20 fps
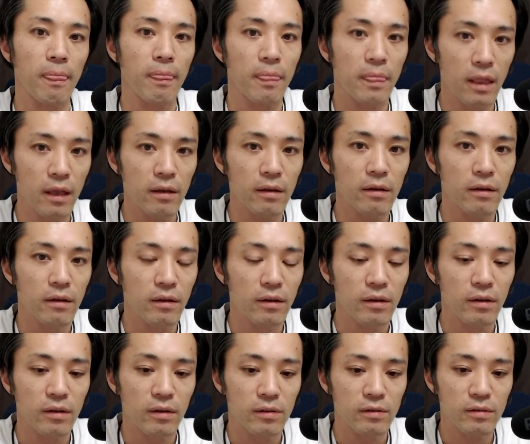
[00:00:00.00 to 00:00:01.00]
ね。
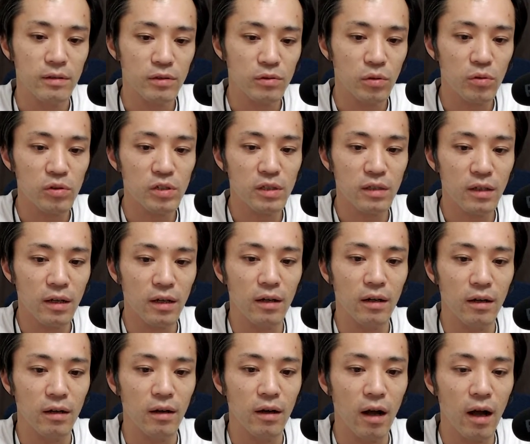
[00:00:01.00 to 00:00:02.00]
で、そした
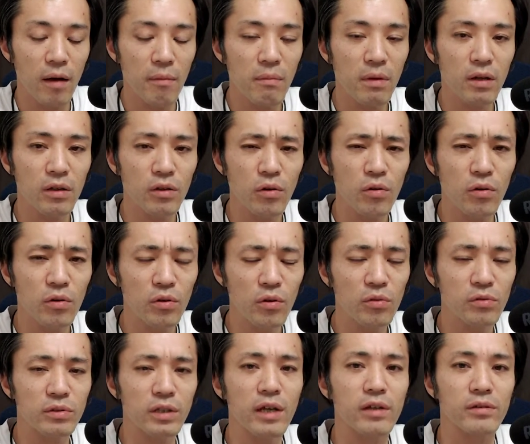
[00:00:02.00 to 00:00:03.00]
ら、あんまよ、良
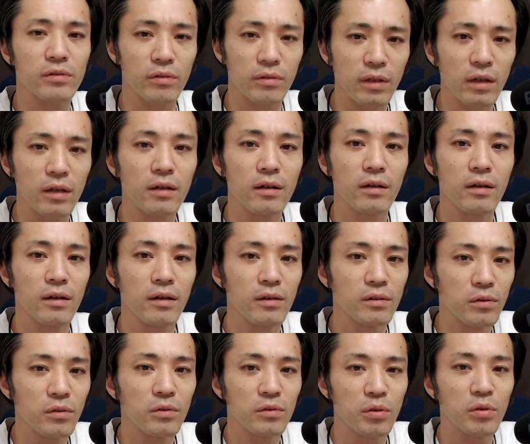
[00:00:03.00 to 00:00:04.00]
くないですよね。
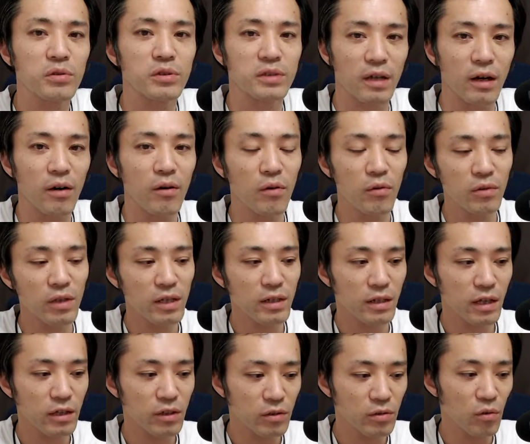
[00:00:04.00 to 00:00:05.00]
ど、どうすかお
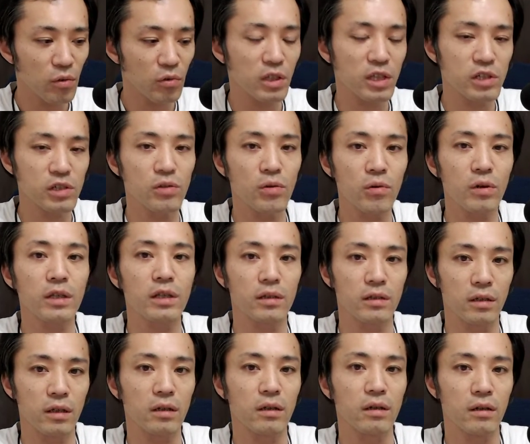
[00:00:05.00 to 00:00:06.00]
結局同じ動画なん
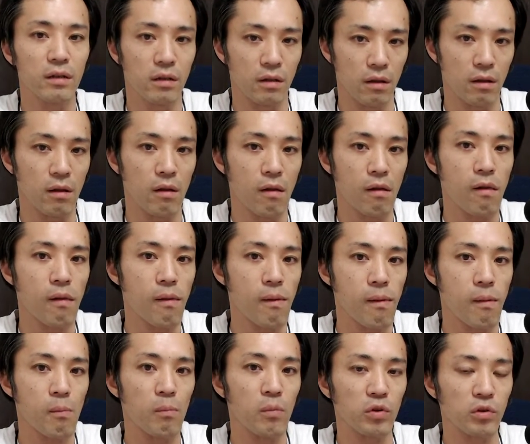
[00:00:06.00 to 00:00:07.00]
で、
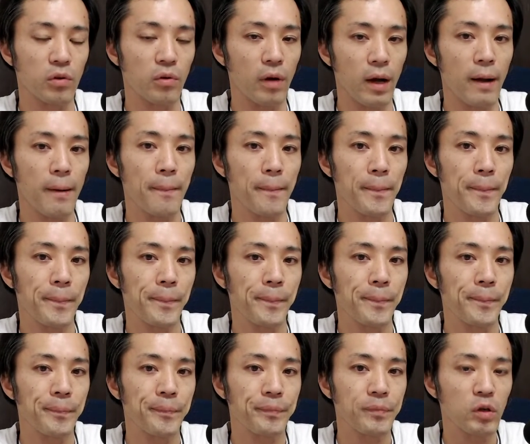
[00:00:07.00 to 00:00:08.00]
元は。
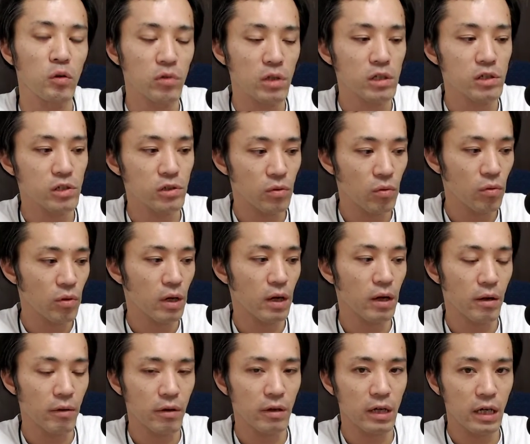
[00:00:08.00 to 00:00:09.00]
同じ動
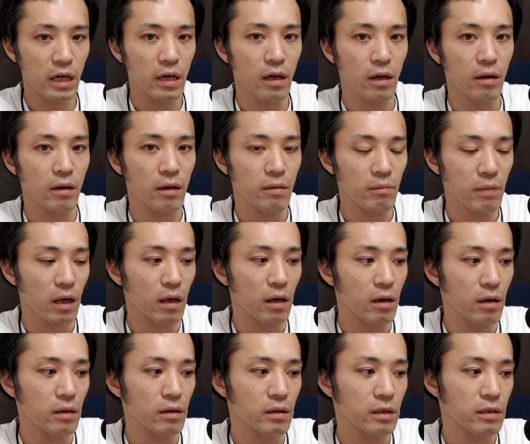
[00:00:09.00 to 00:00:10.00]
画が、
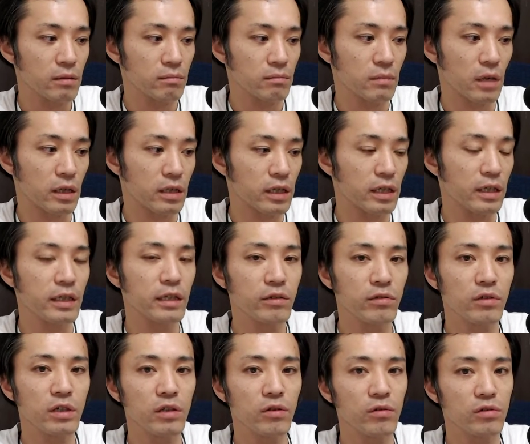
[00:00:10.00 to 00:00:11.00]
まあ、まあ、切り
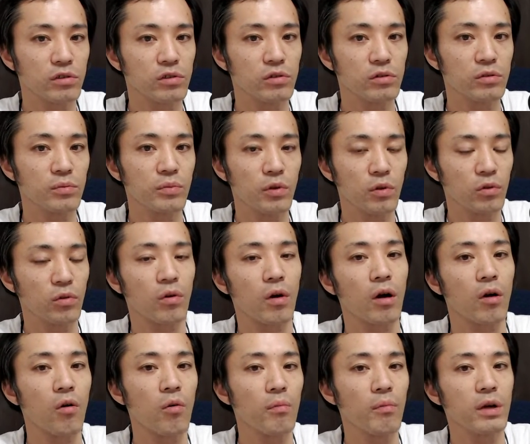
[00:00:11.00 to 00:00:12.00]
抜きの数秒とか
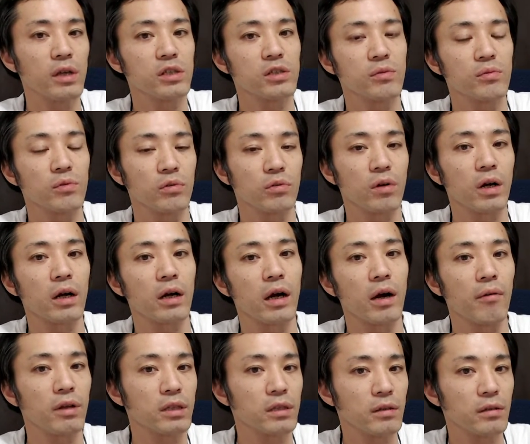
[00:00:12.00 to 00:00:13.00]
コンマ1秒とか
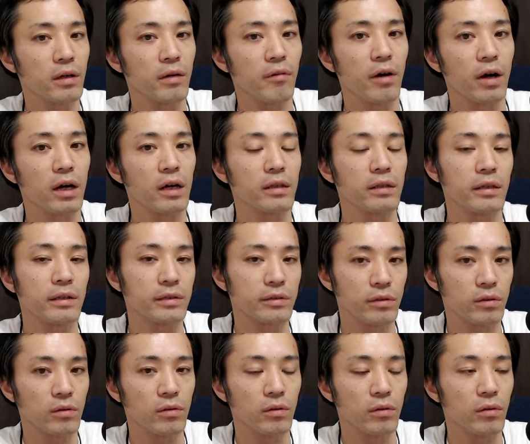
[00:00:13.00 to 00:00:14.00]
変わってるかわかんないです
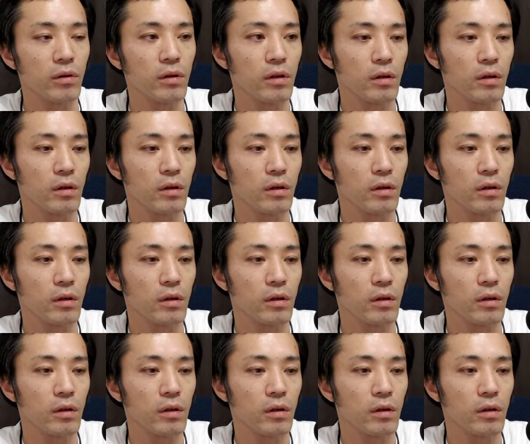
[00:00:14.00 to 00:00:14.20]
けど、